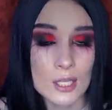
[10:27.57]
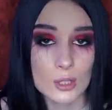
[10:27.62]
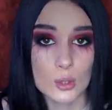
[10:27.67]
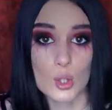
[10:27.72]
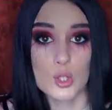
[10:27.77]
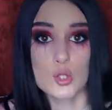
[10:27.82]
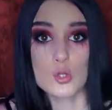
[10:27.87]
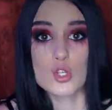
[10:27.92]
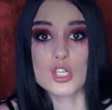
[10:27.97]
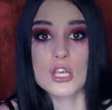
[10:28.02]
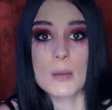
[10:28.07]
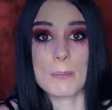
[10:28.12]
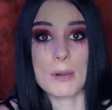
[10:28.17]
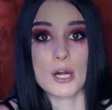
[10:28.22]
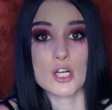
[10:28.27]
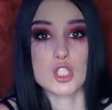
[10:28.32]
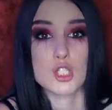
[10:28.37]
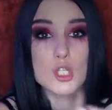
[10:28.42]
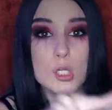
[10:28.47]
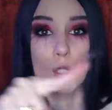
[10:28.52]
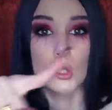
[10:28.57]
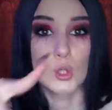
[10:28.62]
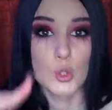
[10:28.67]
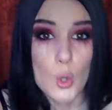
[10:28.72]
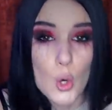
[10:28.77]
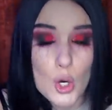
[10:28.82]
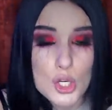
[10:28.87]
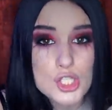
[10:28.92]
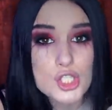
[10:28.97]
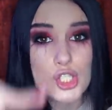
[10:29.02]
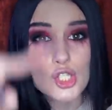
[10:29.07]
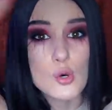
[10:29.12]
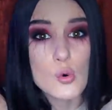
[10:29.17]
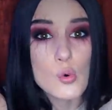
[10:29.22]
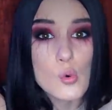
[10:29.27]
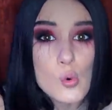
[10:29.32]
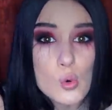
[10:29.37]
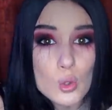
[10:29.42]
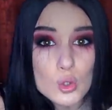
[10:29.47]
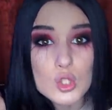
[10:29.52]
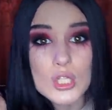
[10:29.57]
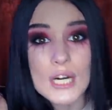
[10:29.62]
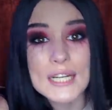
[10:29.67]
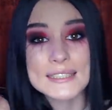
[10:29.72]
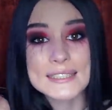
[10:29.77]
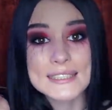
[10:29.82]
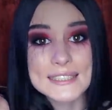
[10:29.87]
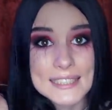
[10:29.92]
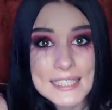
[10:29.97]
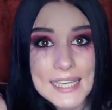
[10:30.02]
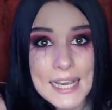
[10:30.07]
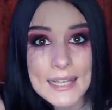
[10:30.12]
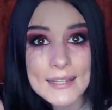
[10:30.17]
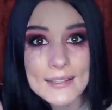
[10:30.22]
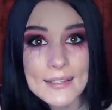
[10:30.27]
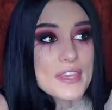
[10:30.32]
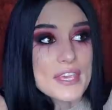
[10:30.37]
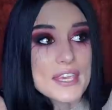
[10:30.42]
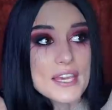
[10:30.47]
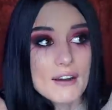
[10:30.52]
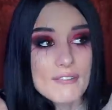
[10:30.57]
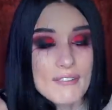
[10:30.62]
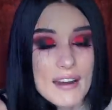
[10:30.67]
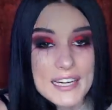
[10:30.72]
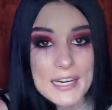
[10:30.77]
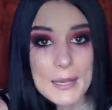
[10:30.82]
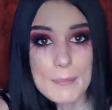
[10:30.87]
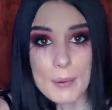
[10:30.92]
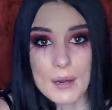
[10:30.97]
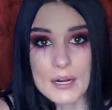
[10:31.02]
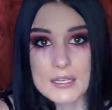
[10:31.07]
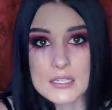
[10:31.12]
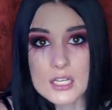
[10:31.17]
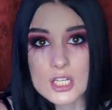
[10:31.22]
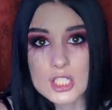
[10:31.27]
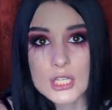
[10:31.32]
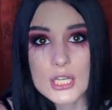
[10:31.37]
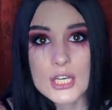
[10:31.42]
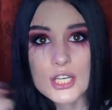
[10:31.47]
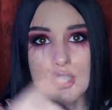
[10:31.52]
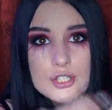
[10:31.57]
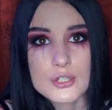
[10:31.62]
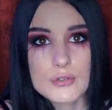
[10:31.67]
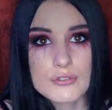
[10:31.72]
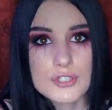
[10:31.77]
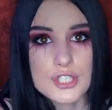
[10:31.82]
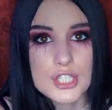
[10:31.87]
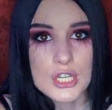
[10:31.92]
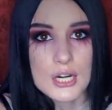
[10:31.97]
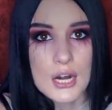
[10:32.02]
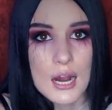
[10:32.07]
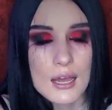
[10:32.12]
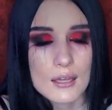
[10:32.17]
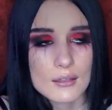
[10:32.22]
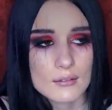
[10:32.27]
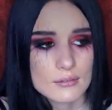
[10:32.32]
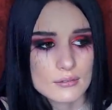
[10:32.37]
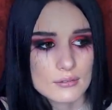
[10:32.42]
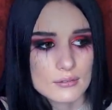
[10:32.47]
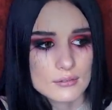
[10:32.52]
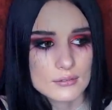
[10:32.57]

То есть уже прошел ночь, утро, день. И авария произошла еще вчера.